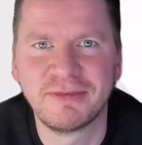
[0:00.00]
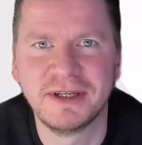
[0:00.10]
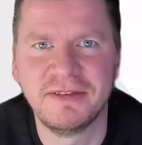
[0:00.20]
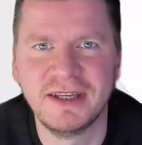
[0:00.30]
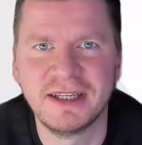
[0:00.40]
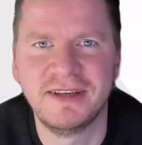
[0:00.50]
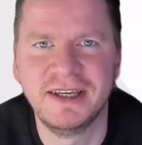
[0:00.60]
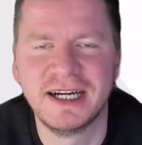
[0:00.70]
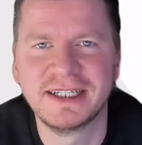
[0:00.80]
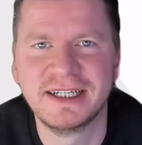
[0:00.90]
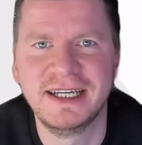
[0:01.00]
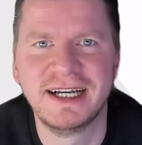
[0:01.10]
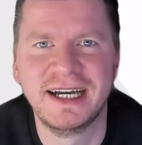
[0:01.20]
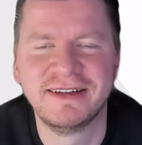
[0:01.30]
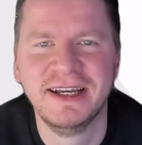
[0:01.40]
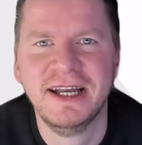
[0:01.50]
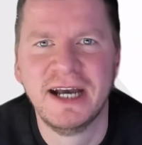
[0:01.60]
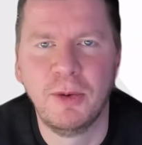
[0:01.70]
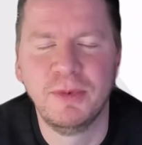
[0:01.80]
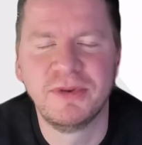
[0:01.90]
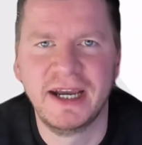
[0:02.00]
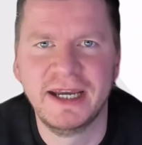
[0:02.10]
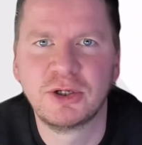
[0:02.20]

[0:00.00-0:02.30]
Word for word: war eine sehr zähe Angelegenheit. Aber bis dahin